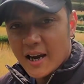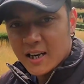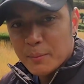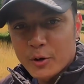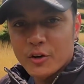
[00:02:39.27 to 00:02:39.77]
है
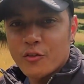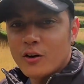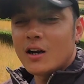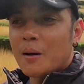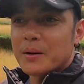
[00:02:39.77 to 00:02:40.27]
ना
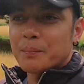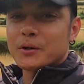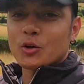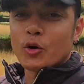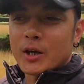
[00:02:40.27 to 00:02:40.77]
ब्यूटीफुल अपने
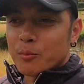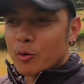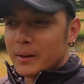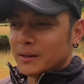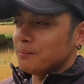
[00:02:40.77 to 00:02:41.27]
पितरों की
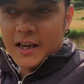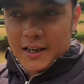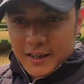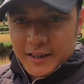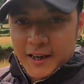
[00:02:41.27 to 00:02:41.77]
भूमि
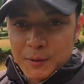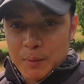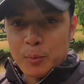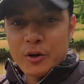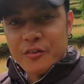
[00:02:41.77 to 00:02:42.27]
एक एक खेत में
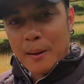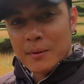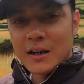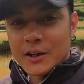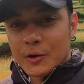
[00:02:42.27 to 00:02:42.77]
पूरी फैमिली
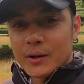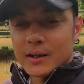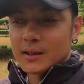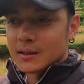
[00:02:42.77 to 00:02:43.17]
लगी हुई है